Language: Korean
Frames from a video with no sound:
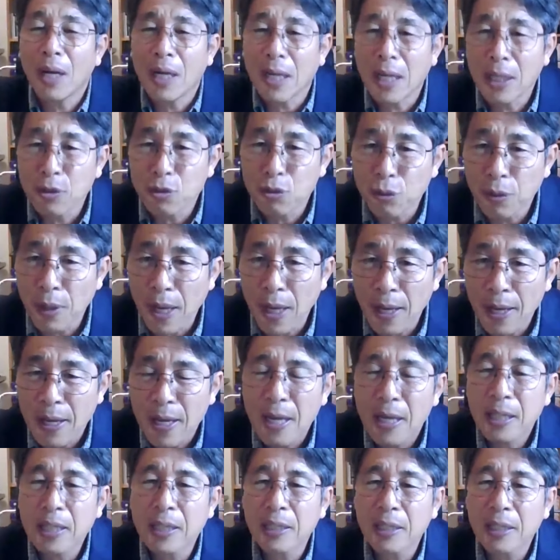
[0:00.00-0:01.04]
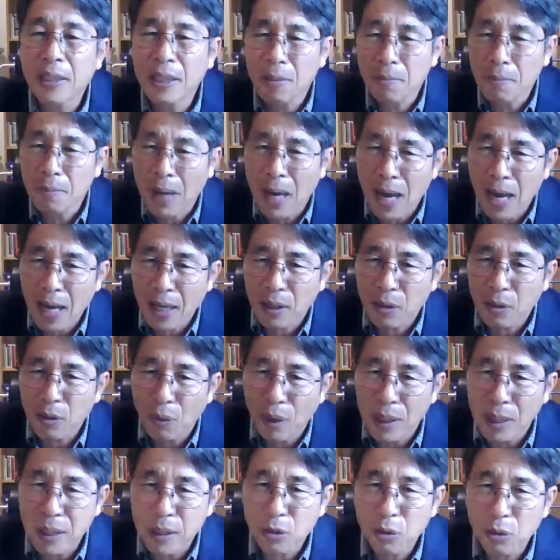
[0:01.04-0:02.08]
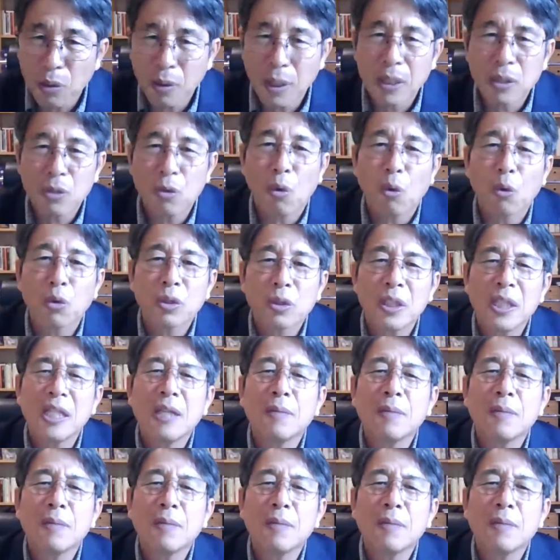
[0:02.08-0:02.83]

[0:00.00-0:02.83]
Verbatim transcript: 이 환란 중에 그들이 막 환란을 통해서